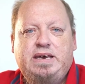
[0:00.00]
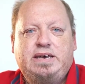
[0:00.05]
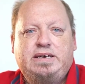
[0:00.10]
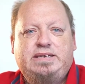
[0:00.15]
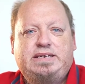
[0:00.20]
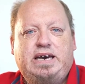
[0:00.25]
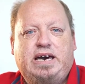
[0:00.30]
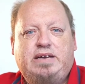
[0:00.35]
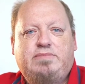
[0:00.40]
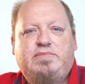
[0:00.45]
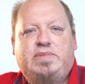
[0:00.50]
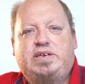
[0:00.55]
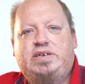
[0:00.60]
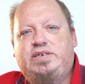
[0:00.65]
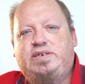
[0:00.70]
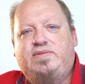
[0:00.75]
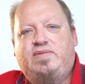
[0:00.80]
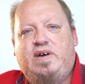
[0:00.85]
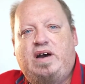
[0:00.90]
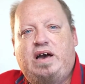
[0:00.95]
Da hat man
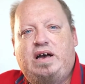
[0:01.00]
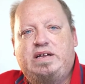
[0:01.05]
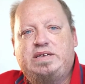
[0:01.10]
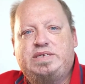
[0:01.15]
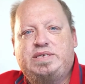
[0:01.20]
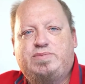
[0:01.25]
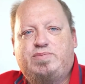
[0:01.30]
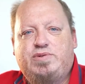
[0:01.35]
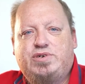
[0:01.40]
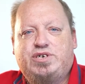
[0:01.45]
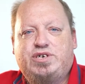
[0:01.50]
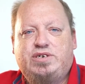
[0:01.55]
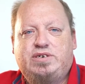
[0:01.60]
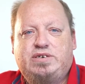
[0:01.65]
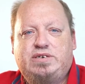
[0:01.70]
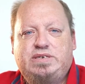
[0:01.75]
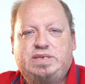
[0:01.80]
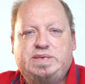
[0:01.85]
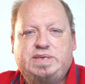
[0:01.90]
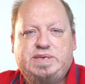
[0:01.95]
die Wahl
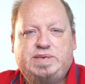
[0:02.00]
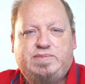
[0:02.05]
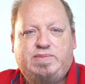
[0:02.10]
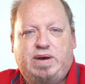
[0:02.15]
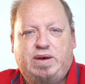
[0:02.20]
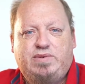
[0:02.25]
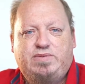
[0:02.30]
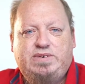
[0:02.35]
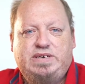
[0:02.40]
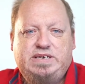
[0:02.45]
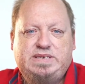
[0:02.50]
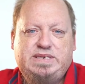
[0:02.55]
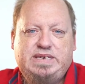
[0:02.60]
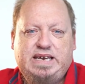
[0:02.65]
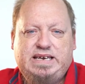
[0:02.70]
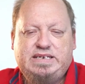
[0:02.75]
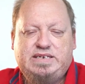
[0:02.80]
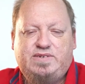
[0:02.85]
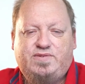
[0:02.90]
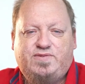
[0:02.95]
zwischen
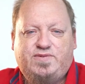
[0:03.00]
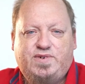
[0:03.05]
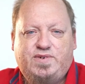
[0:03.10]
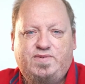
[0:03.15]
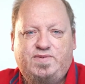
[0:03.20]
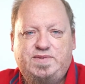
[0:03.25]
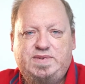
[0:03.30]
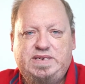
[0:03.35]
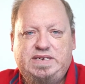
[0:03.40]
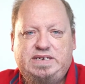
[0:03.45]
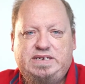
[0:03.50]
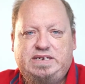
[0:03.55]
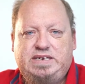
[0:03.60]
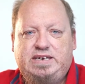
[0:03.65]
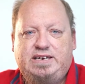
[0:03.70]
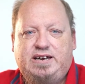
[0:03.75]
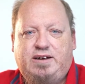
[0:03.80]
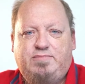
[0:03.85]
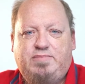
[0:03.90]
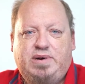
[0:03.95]
256
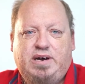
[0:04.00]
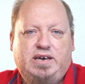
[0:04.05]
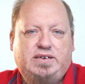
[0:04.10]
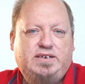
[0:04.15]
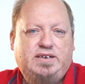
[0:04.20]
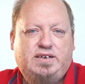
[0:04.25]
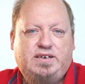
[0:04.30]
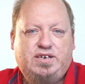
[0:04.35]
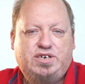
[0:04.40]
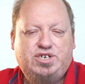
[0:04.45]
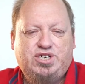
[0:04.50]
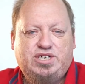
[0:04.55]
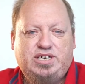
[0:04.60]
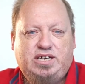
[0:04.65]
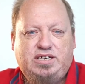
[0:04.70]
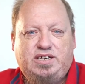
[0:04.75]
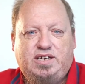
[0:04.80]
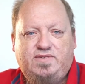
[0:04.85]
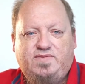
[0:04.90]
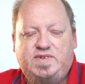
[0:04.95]
GB in der
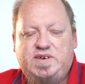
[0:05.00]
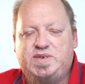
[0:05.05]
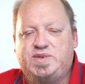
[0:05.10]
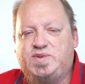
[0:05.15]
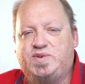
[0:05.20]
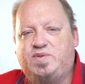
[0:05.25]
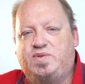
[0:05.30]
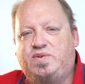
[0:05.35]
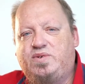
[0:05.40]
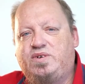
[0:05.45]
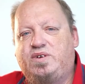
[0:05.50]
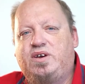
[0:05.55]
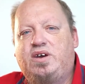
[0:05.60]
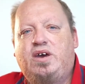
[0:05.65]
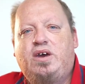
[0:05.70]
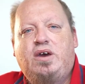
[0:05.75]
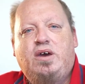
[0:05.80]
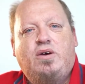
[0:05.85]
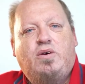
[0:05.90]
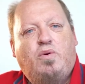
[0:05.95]
Standardversion
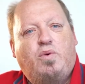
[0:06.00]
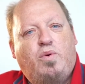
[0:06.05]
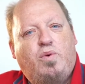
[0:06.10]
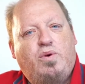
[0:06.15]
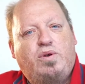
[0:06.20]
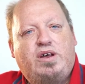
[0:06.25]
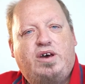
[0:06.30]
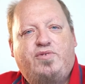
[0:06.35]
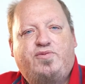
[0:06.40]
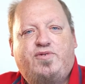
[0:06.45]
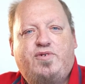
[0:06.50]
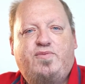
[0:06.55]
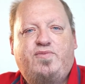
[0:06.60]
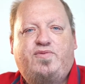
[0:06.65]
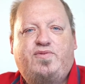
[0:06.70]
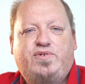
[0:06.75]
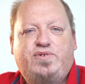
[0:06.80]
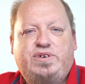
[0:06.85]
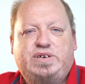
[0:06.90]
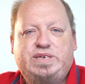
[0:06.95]
oder
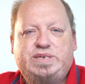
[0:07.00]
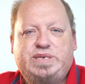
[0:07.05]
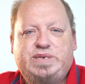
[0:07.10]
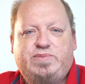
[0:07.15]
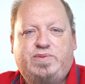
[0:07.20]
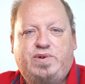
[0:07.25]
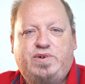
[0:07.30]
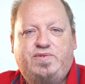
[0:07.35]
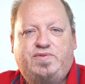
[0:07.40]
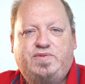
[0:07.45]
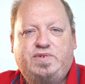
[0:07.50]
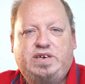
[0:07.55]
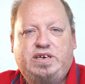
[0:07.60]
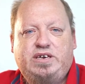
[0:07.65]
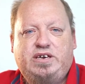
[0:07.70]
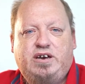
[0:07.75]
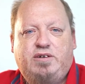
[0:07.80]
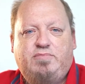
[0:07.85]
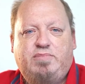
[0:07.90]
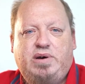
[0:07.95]
512
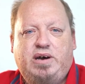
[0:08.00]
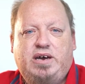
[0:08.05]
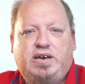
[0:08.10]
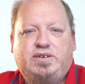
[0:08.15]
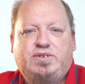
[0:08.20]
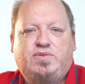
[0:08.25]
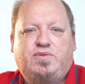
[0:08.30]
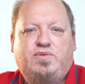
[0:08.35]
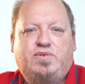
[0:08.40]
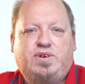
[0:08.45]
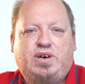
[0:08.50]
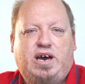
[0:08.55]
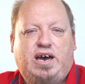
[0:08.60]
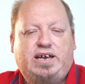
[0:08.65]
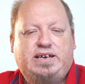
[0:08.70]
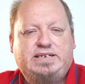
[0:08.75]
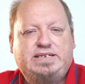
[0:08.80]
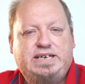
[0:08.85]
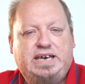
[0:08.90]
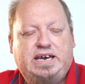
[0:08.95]
GB oder
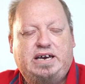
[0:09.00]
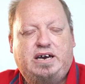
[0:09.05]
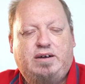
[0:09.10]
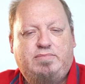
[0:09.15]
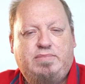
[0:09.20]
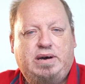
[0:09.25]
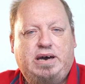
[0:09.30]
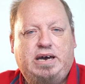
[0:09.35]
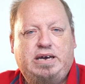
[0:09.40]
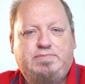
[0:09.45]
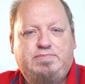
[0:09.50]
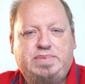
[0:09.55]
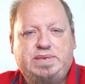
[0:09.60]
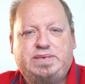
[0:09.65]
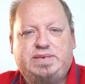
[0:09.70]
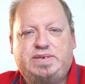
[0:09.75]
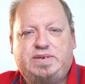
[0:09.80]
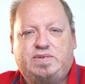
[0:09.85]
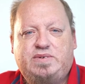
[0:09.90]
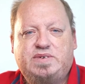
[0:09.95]
1 Terabyte
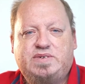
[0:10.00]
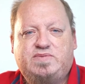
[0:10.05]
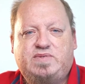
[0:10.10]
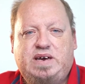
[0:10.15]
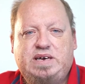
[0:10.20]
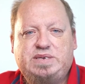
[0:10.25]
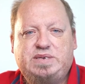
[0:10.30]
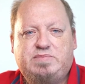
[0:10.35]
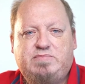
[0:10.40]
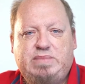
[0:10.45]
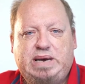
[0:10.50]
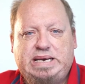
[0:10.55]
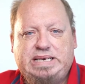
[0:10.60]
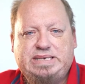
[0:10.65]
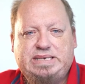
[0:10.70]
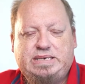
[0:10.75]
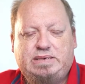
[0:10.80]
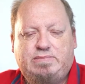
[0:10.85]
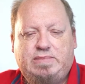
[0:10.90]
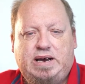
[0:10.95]
beziehungsweise
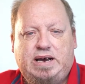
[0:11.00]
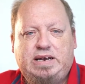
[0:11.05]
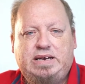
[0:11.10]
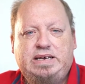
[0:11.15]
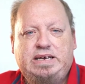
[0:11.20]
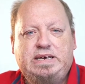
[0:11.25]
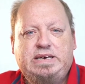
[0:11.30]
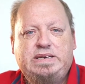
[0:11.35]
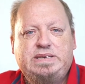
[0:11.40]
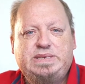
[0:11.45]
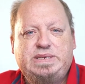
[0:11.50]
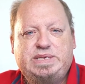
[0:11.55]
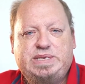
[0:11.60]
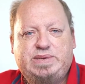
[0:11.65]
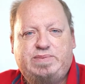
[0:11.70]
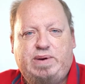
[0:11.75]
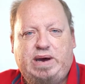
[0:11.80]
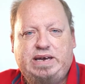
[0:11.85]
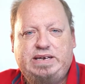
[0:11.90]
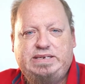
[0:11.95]
maximal
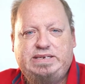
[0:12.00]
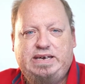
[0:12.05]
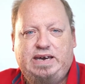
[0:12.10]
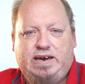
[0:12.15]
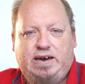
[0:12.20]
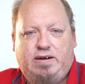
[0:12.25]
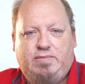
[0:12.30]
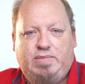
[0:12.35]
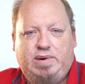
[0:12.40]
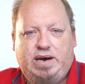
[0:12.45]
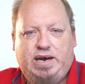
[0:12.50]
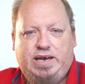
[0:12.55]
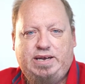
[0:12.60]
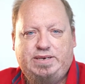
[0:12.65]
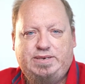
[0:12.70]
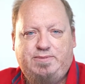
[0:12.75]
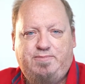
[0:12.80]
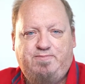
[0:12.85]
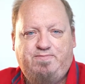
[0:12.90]
2 Terabyte.